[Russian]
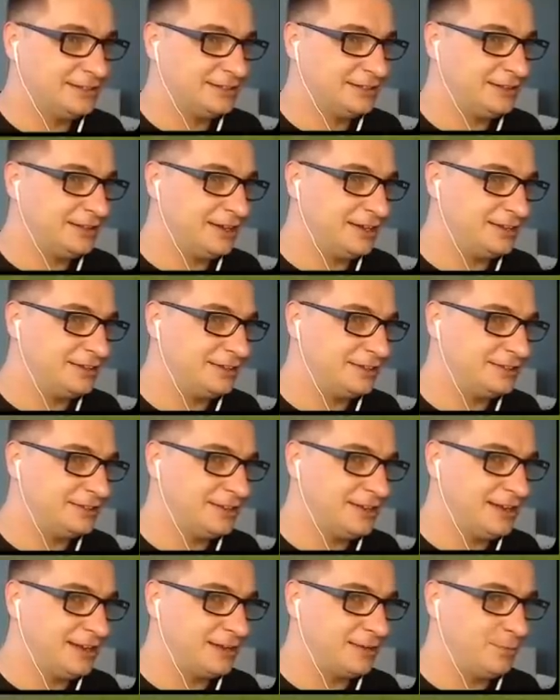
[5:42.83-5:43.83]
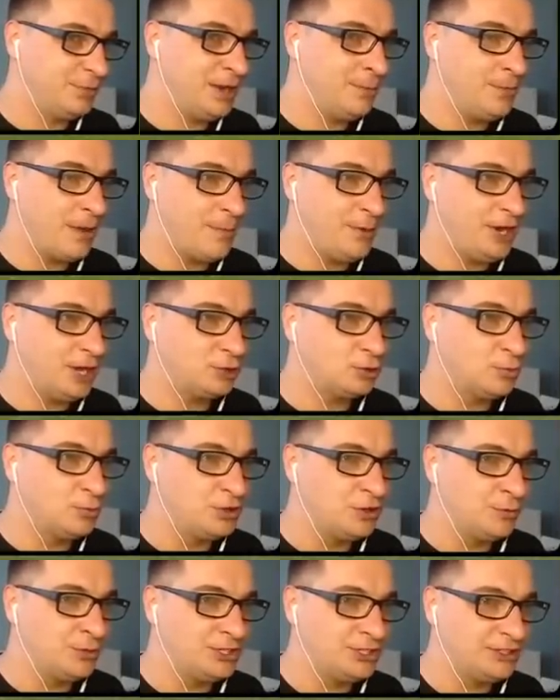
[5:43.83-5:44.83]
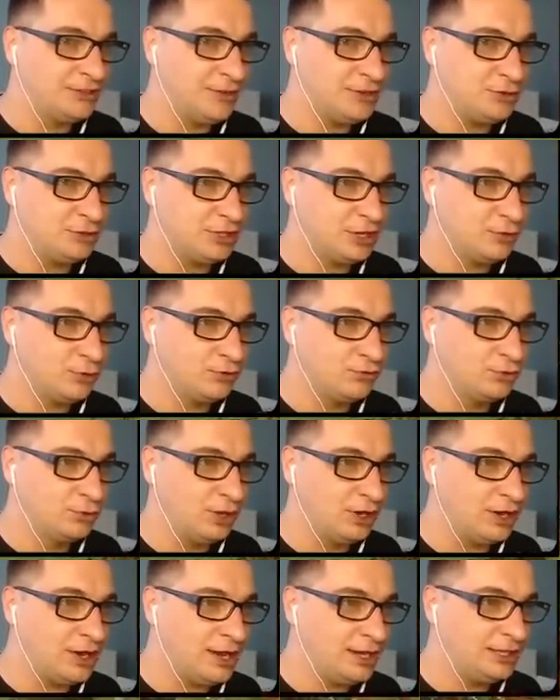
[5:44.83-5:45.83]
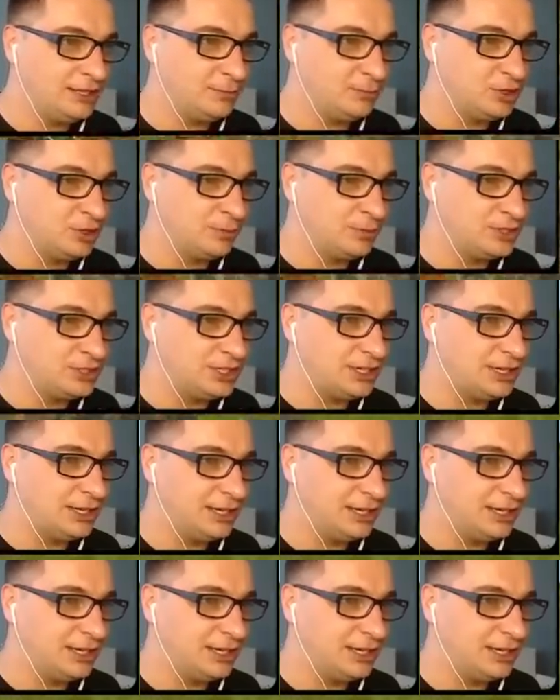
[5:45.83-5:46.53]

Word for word: Так, так, так. Прям по порядку будем идти. Давайте вот так вот вдоль карты будем идти. А,